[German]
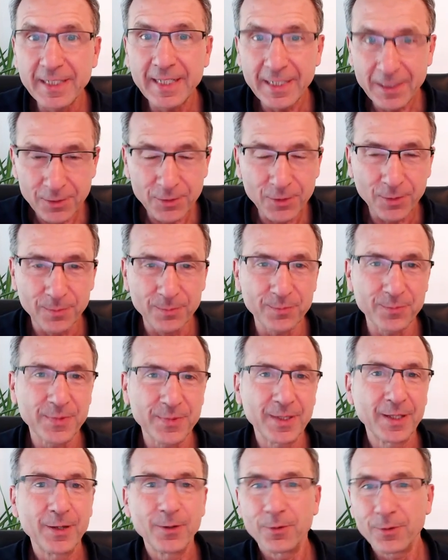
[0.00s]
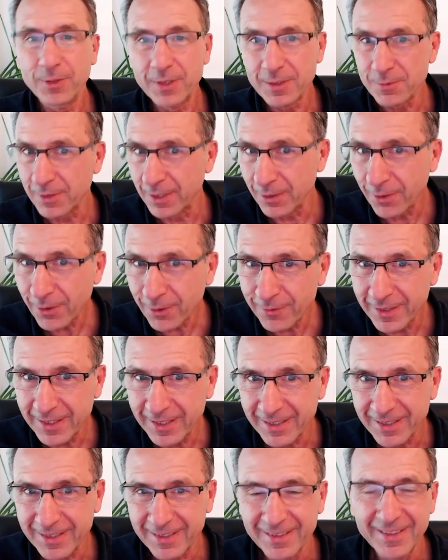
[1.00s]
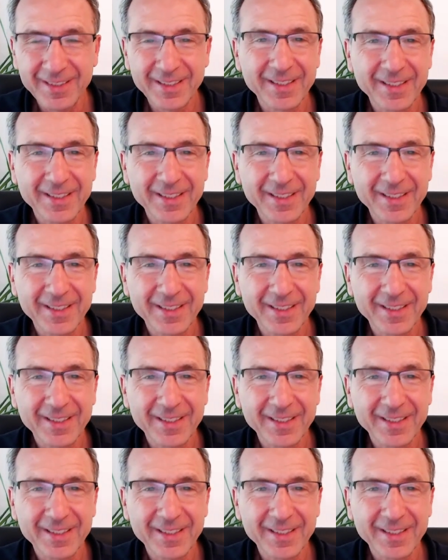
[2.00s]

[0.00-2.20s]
hinkommen oder sogar noch weniger,